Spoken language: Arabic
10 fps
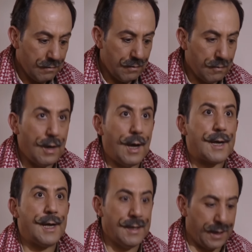
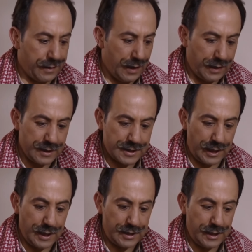ولكن الراقصة
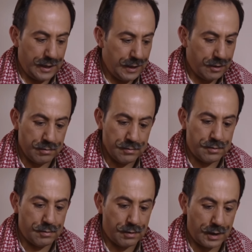التي
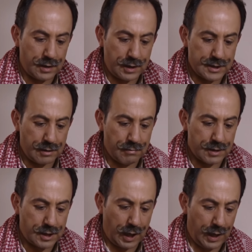كنت قد
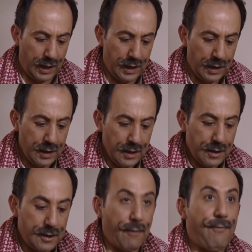تزوجتها
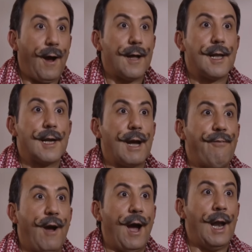دفعت
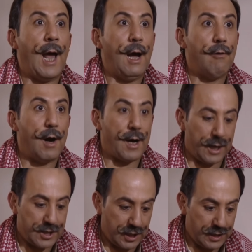الكفالة
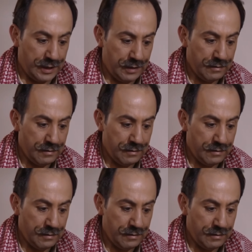وأخرجتني